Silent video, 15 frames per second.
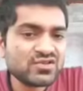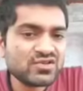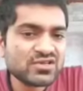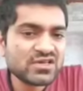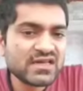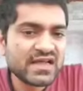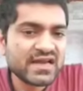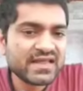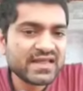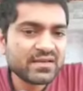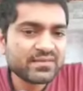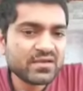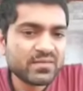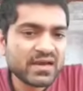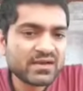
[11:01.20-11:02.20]
दृष्टि डालेंगे
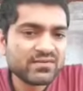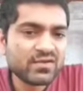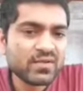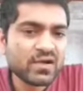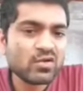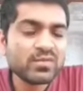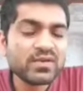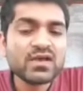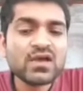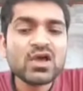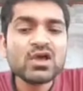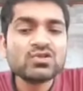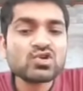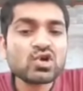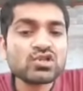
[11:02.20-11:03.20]
आपके बारहवें भाव में
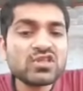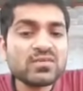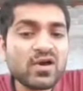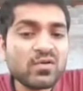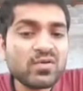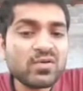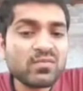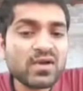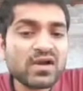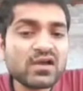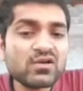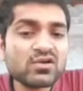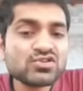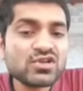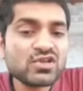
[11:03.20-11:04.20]
चौथे भाव में मंगल
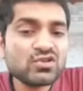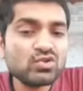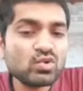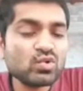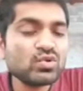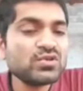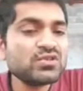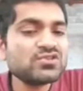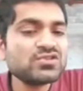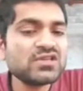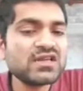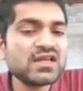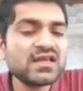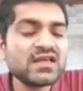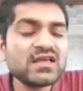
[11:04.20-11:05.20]
और शनि दोनों की दृष्टि
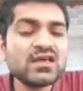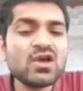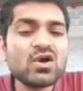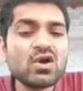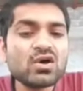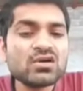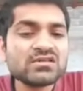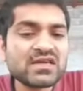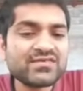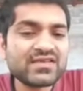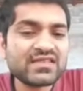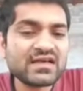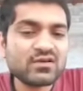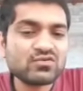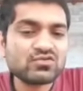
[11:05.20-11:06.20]
रहेगी और
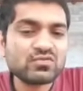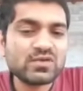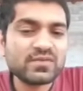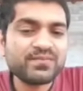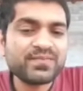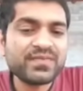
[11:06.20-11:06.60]
सेवन्थ हाउस में